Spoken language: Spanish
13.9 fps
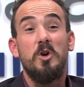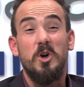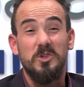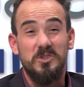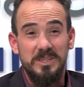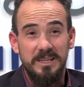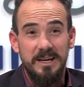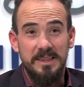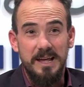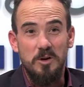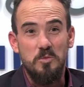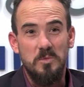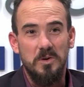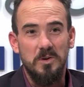conocida de
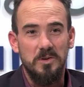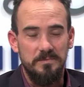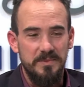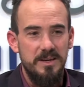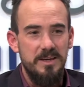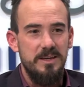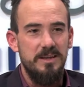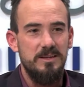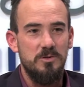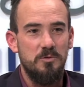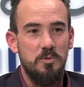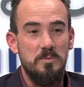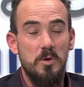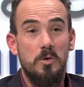algún modo. Y
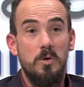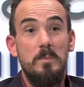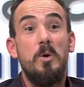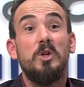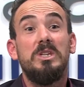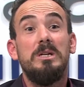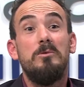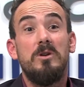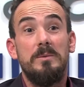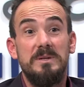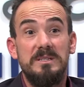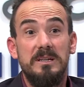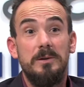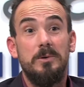eso fue un poco el motivo
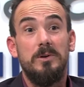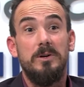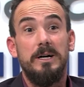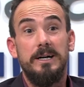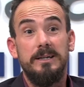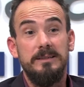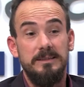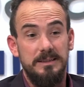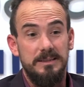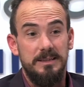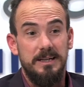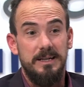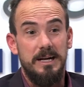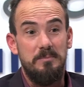que me llevó a,
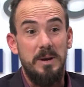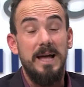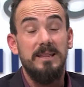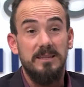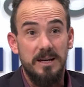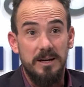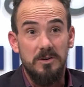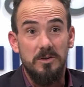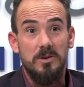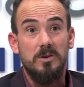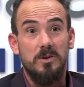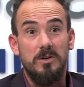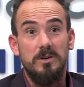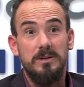
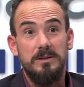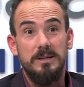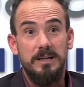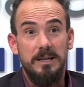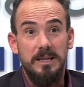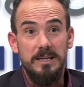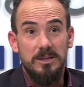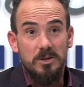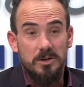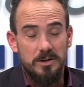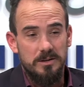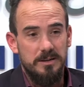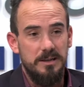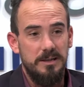plantearnos con el
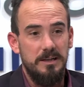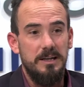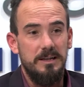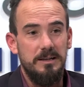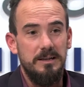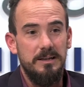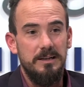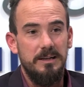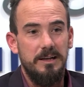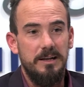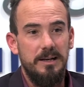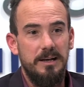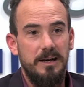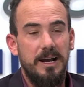editor, el
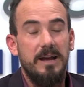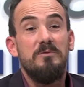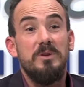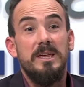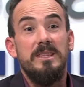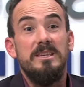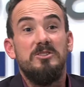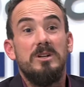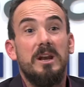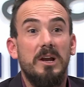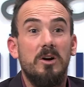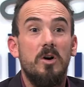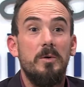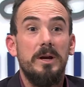el jefe de
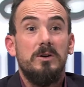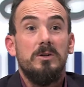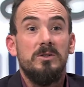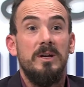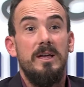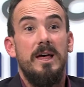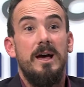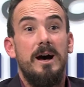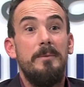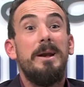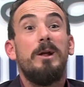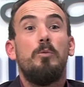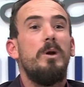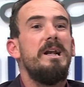ediciones Recobecos a
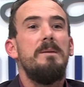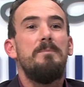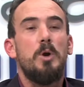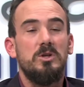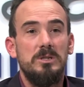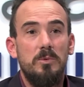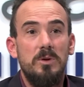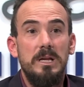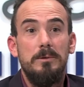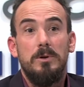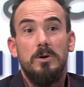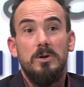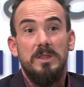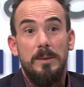ver cuál era el próximo
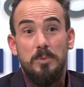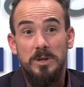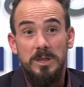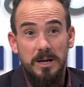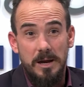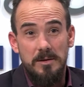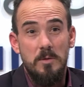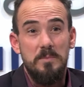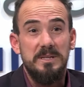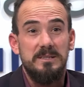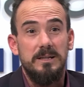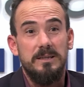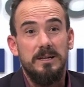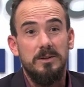libro después de que habíamos
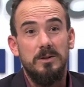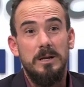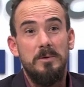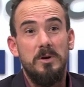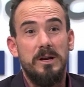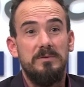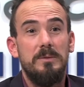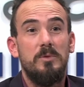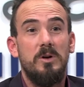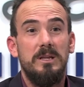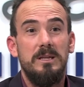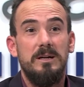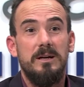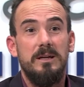presentado la biografía
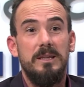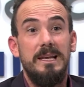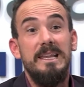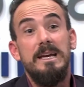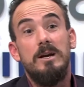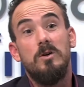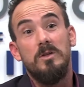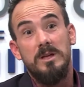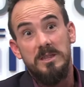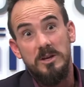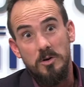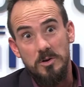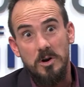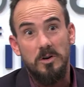política del hijo de
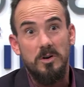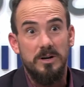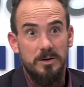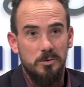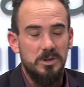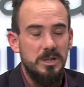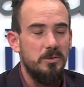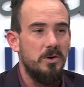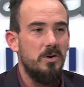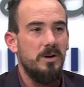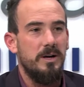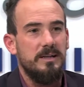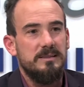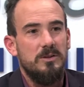Deodoro Roca, Gustavo
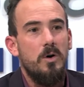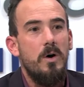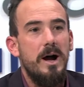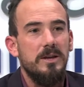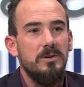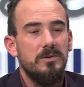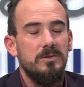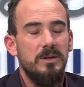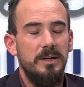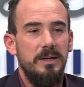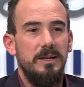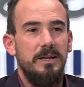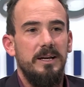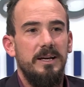Roca, hace dos años.
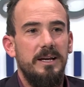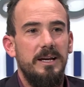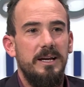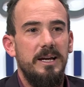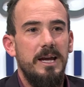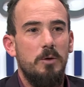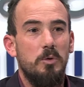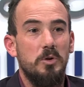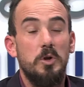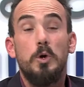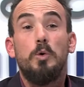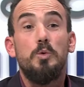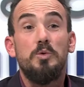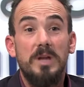Eh,
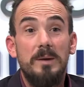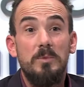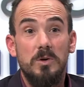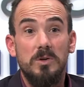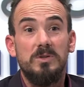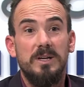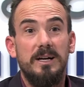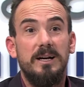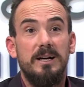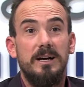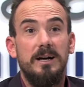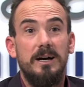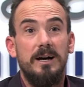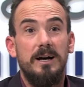cuando nos juntamos
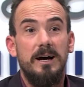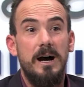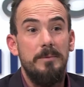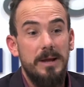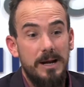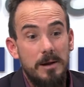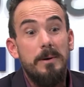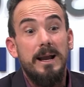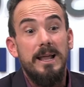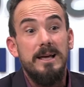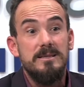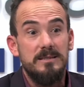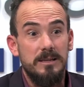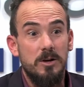a, ver el
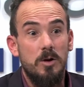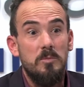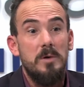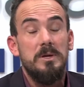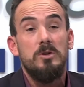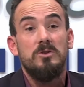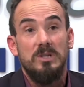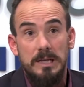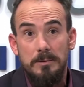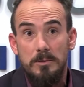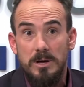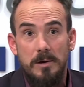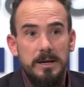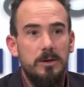balance de cómo había ido ese
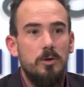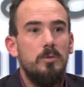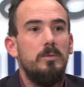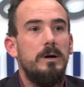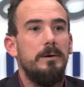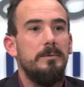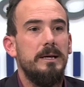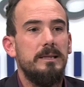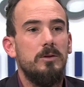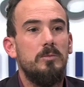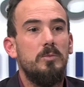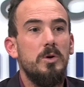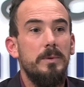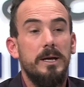libro, que había habían
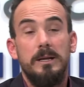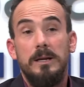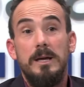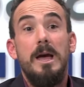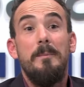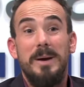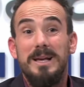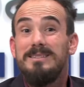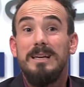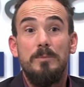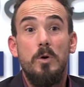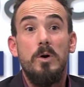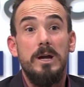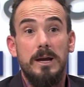dado muy bien,
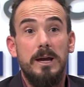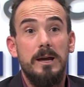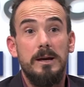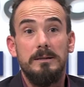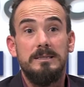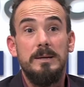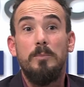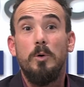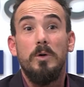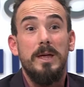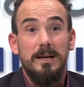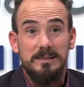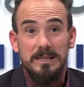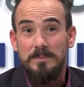pensamos en qué se
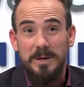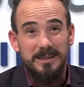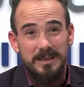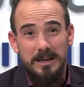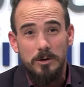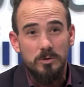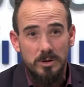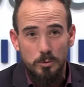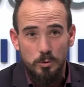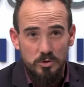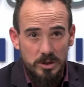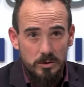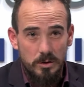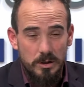podía hacer para seguir
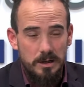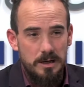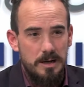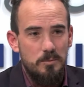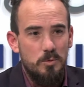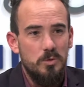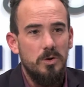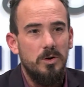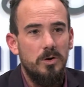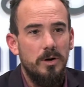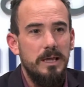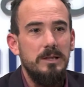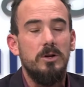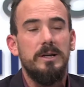contribuyendo al,
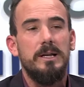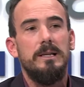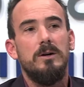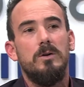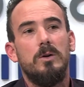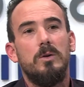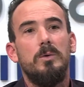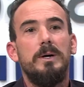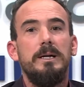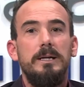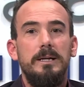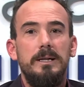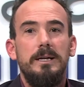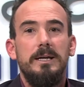mundo editorial de
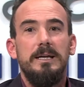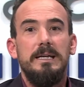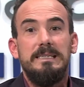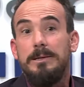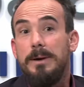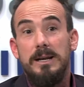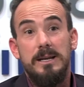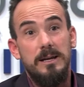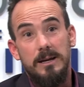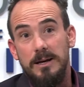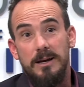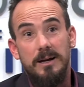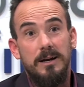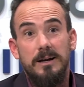Córdoba y se
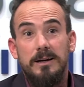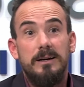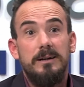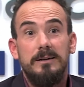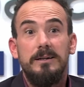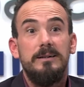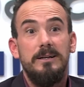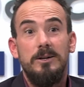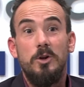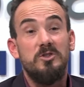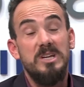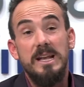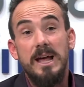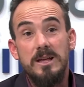venía
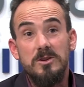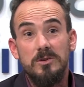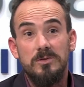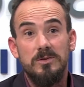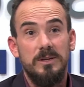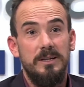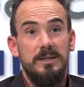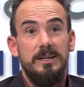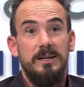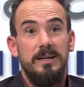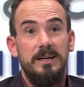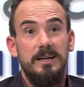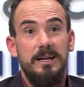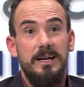los 100 años,
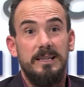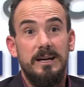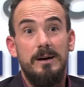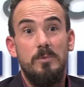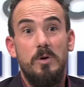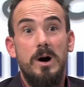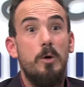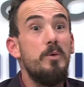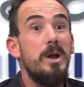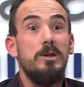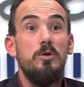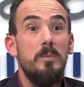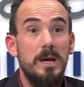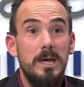eh, estábamos a un
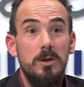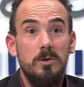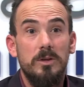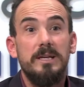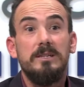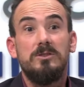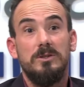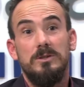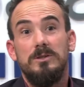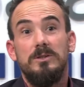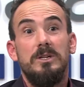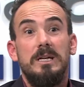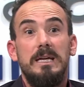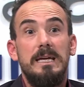año y medio de
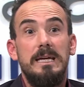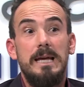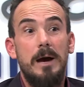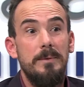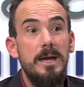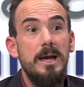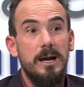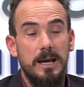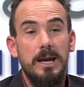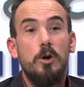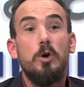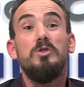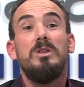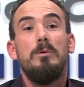eso y había
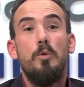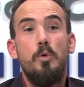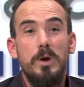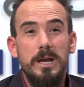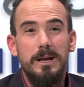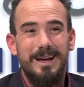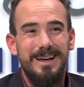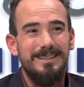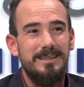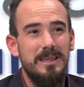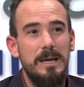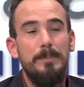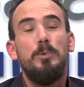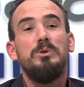que contribuir a
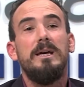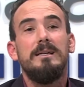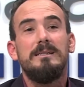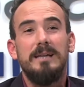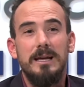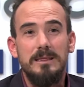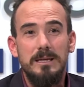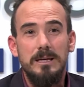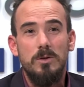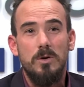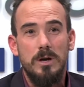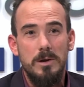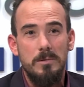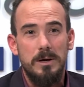esa disputa de
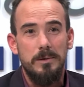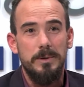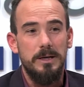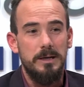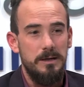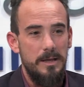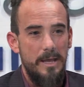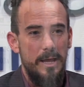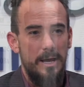sentido que iba a haber